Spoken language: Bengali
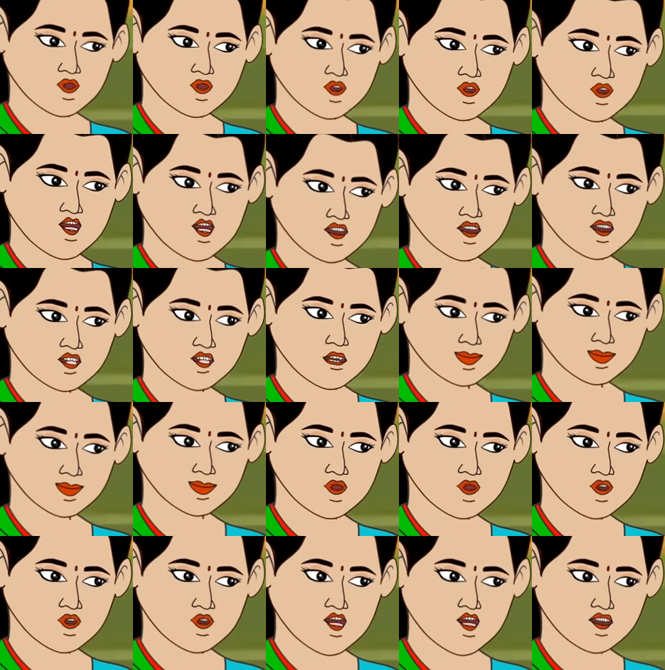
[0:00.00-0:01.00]
তুমি একটু
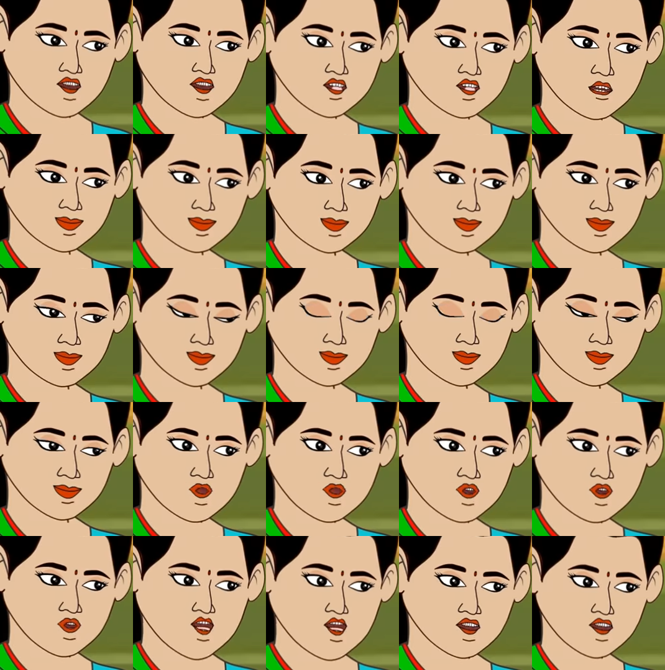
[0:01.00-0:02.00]
অপেক্ষা করো
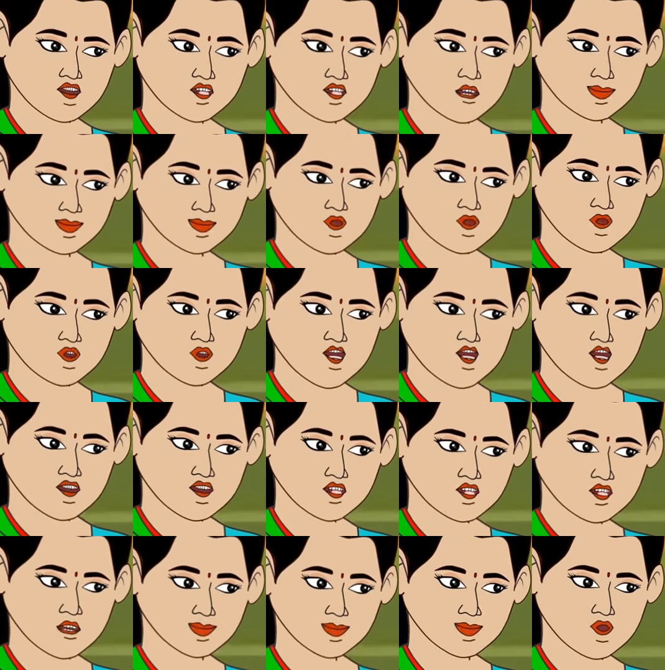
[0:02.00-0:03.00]
আমি পানি খুঁজে
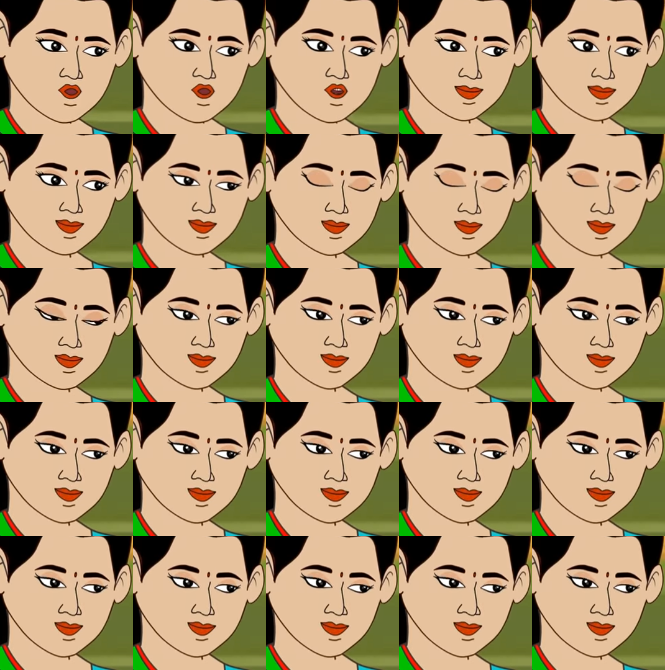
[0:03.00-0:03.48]
নিয়ে আসি